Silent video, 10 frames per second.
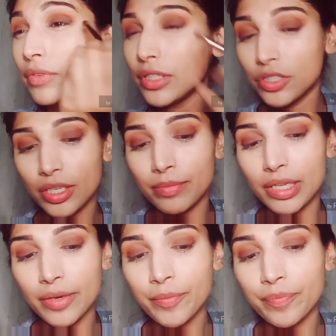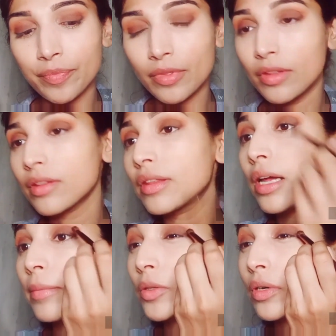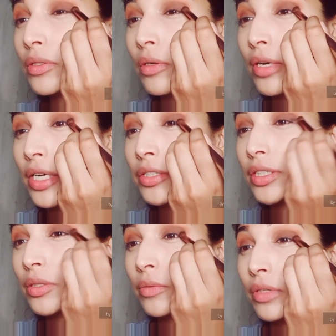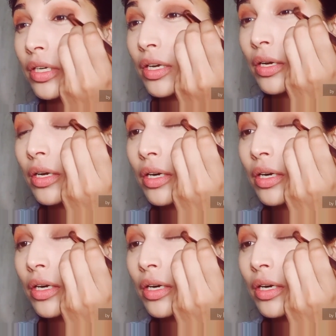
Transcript: वी शेप दें देन मैं थोड़ा सा और आई शेडो लूँगी